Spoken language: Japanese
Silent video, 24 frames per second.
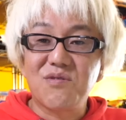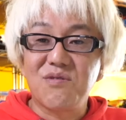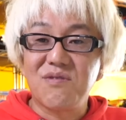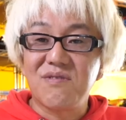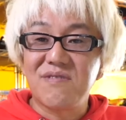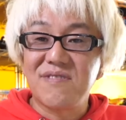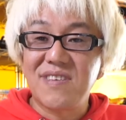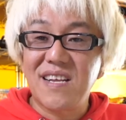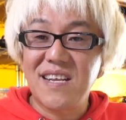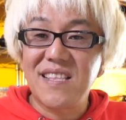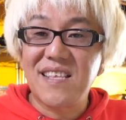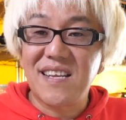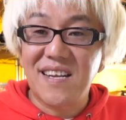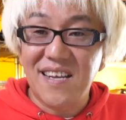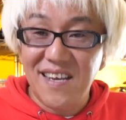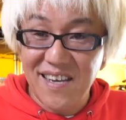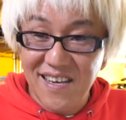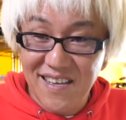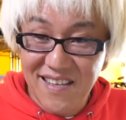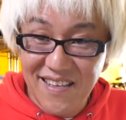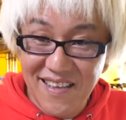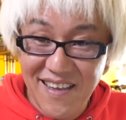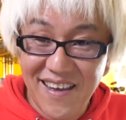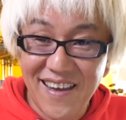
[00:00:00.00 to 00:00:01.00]
とだらだ
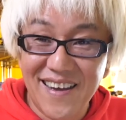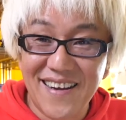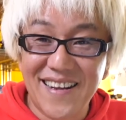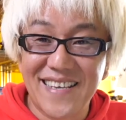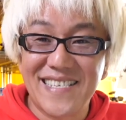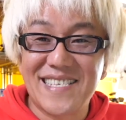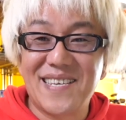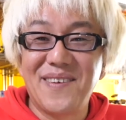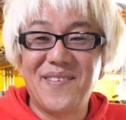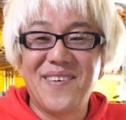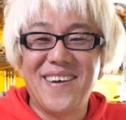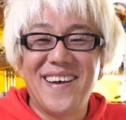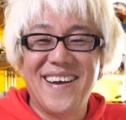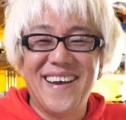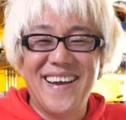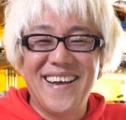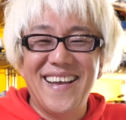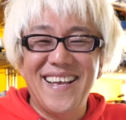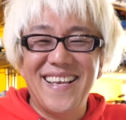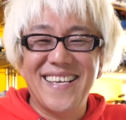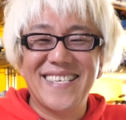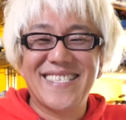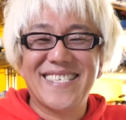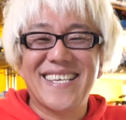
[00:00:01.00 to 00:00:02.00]
ら話
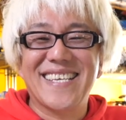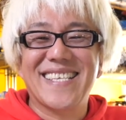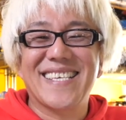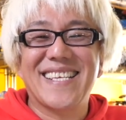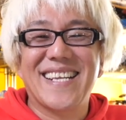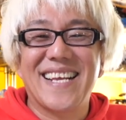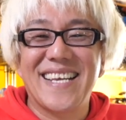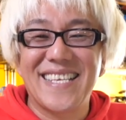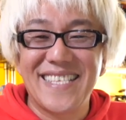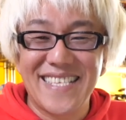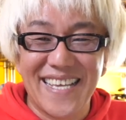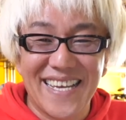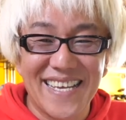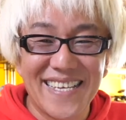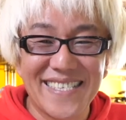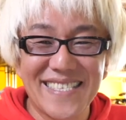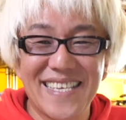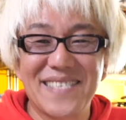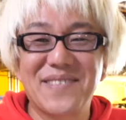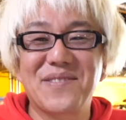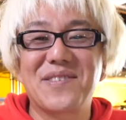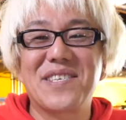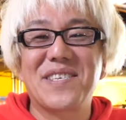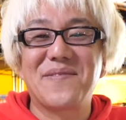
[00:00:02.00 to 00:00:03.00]
仕方ないんで
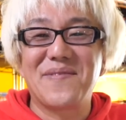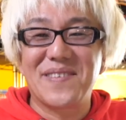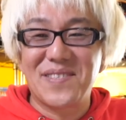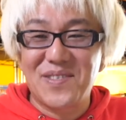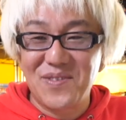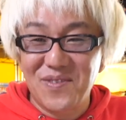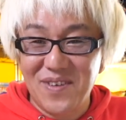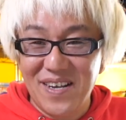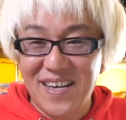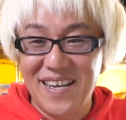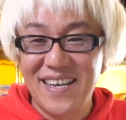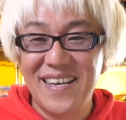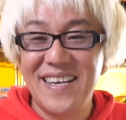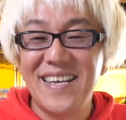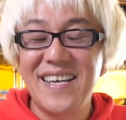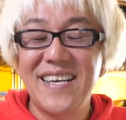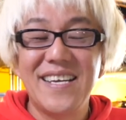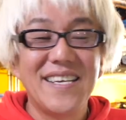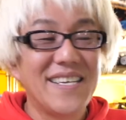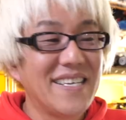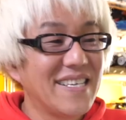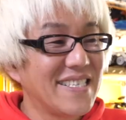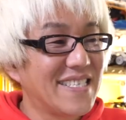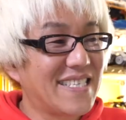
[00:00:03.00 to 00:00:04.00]
早速行きましょうか。
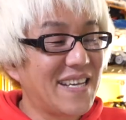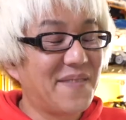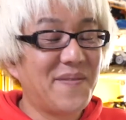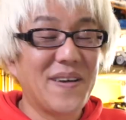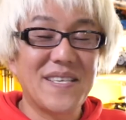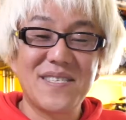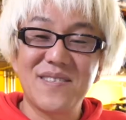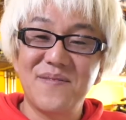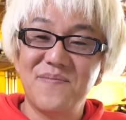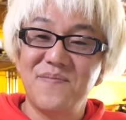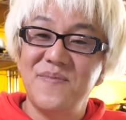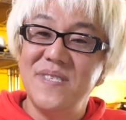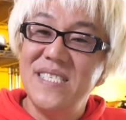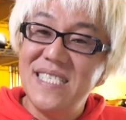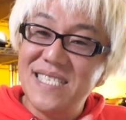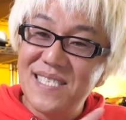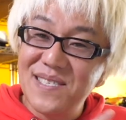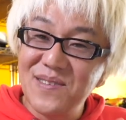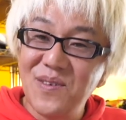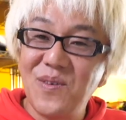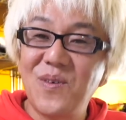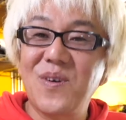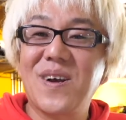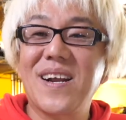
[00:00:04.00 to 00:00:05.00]
じゃあまず
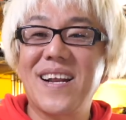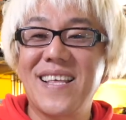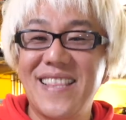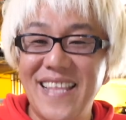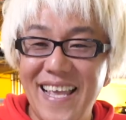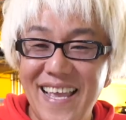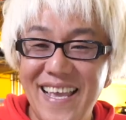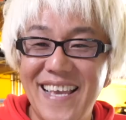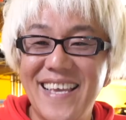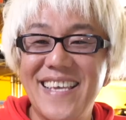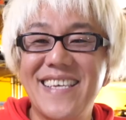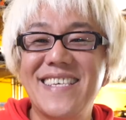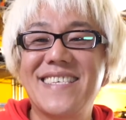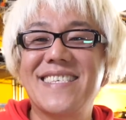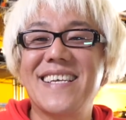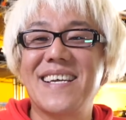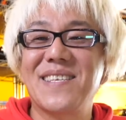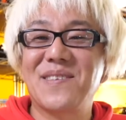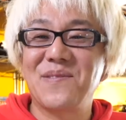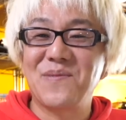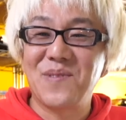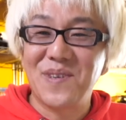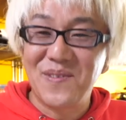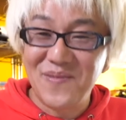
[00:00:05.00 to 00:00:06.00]
ミニッツの方からね行きた
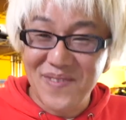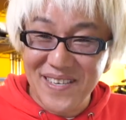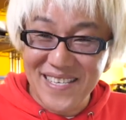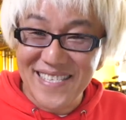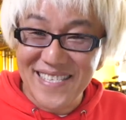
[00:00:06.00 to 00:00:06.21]
いと思いま